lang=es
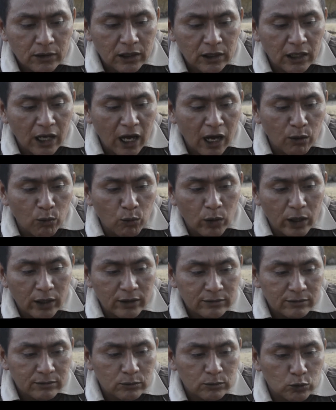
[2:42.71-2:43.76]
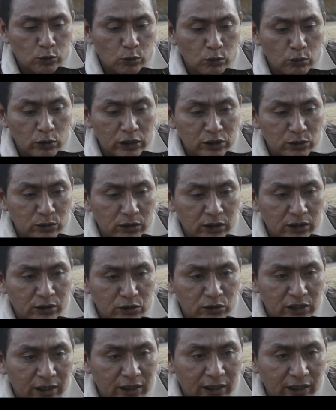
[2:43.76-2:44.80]
el agua, todo eso que
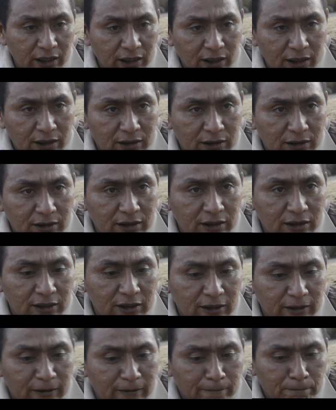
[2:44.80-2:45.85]
nos aquejan y